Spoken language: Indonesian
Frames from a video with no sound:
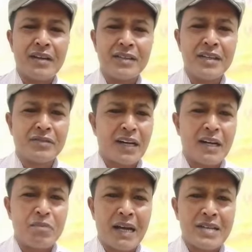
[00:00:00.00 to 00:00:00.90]
Jadi
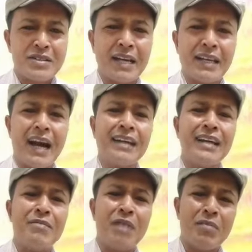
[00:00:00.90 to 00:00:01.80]
terlepas dari
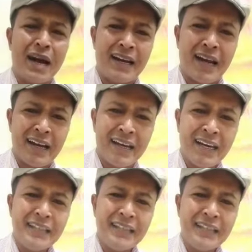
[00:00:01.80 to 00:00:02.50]
agama mana,